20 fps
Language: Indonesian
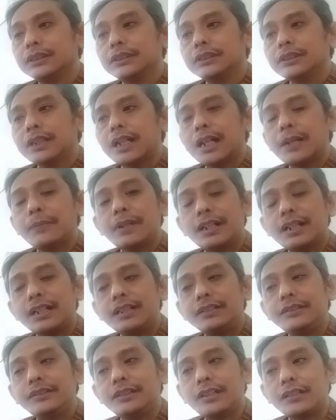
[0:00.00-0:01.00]

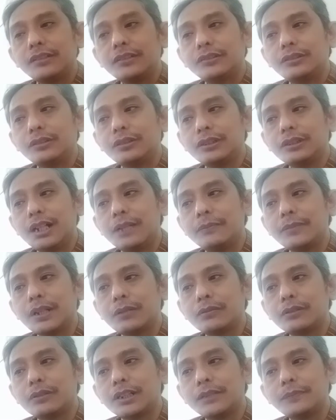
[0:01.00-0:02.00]
Apakah jika seseorang
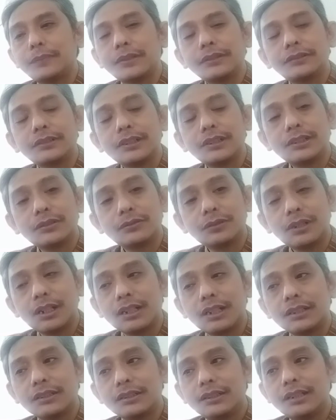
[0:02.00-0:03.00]
melakukan
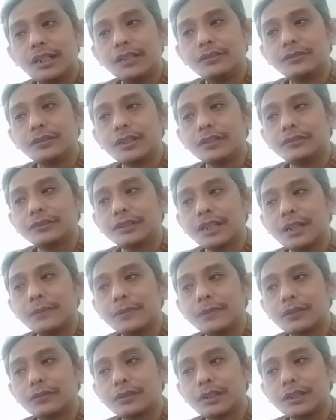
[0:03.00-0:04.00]
perselingkuhan, dia juga sudah
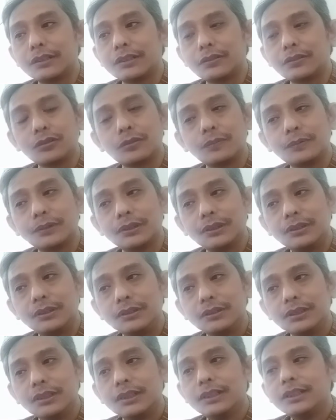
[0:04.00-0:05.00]
melakukan
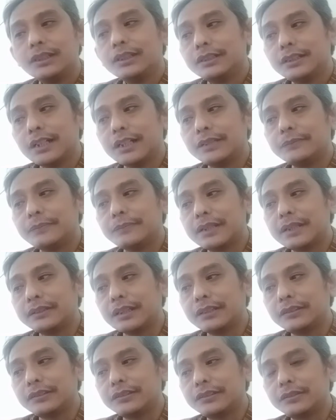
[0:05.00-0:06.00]
korupsi dan
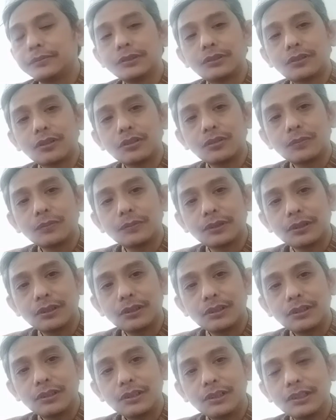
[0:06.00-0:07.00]
pantas disebut
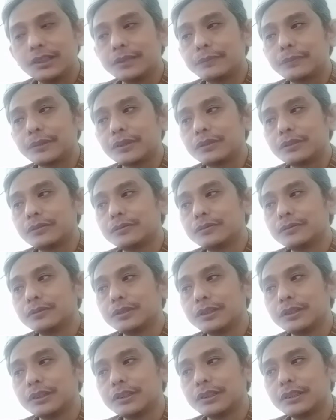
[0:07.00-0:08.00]
koruptor? Ini perlu
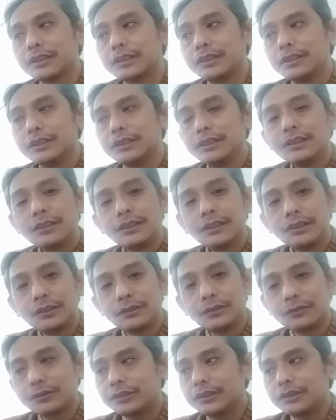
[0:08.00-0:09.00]
eh,
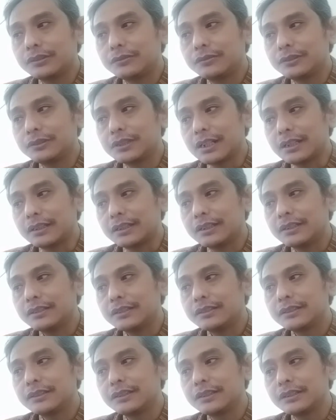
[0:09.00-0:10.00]
diskusi juga ya
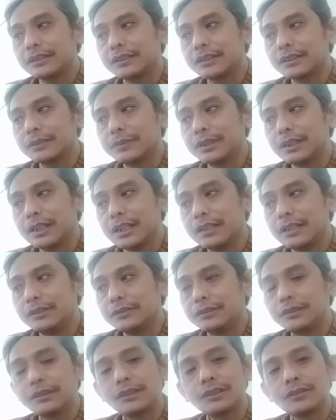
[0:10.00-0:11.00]
di lebih
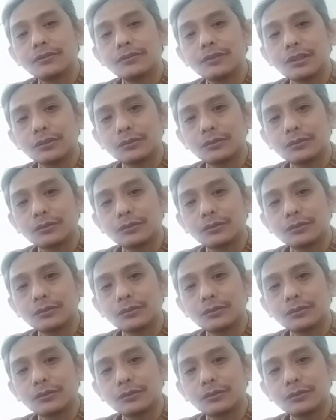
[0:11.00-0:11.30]
lanjut di waktu